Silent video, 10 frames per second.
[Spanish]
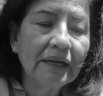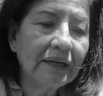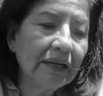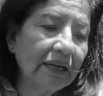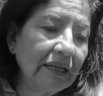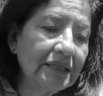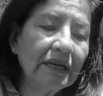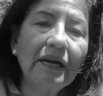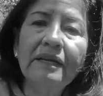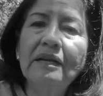
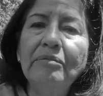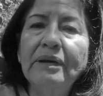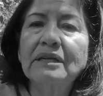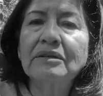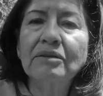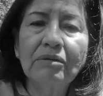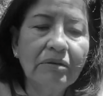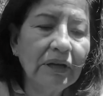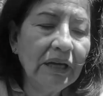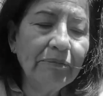regresa Edilberto
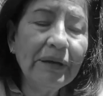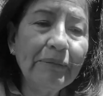y me